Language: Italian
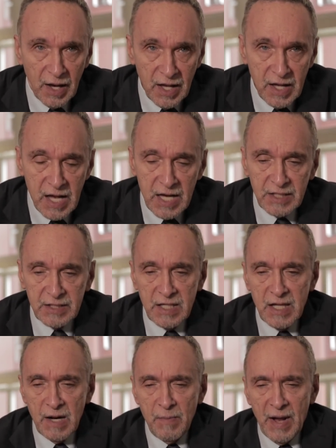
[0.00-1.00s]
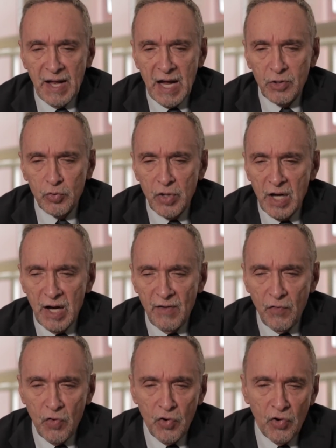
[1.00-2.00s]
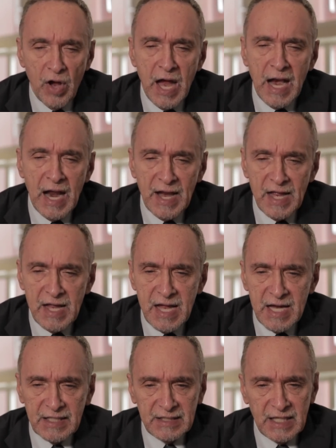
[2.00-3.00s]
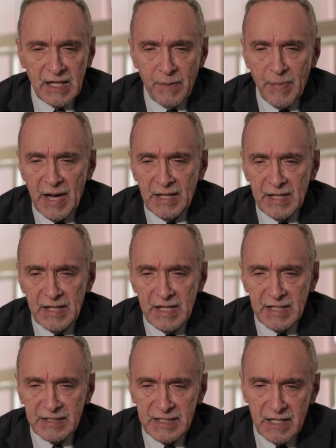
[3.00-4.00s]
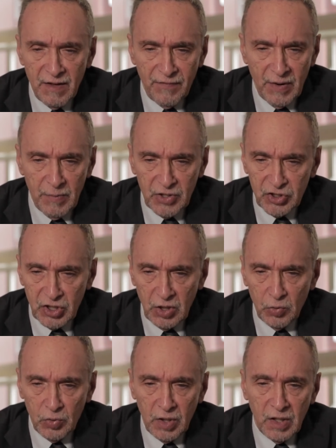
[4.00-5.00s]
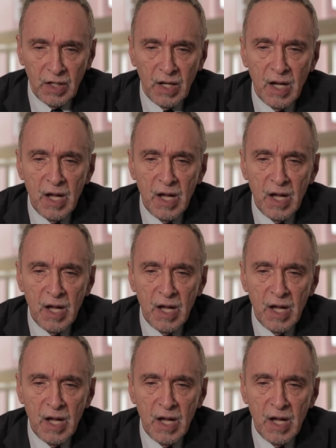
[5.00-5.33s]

richiesti dal mercato del lavoro e la richiesta da parte di aziende farmaceutiche,